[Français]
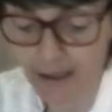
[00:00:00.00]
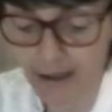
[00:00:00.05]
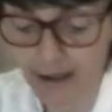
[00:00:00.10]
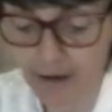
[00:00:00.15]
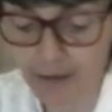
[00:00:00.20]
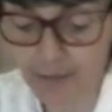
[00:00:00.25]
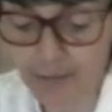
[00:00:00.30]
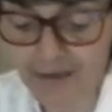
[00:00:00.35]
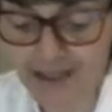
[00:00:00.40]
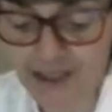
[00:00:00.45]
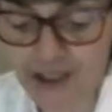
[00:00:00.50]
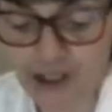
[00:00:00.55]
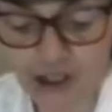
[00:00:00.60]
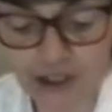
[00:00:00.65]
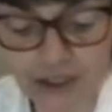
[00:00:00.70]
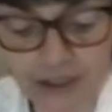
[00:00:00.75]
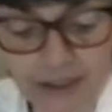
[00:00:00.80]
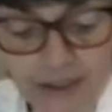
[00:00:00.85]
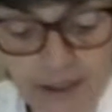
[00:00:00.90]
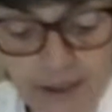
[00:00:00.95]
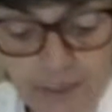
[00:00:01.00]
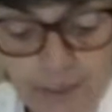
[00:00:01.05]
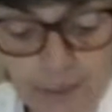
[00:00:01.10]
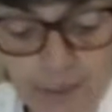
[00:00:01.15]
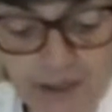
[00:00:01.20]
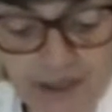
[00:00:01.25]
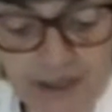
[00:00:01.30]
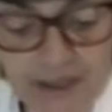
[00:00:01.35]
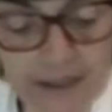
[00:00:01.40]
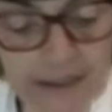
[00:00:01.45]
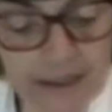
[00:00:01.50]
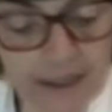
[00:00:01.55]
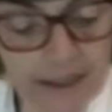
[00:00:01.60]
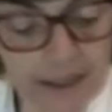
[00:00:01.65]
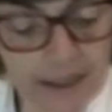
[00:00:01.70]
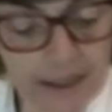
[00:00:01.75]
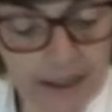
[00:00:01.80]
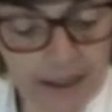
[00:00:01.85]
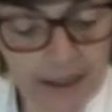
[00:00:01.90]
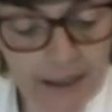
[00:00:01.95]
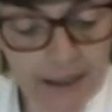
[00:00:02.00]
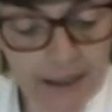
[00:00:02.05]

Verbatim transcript: en machine piquer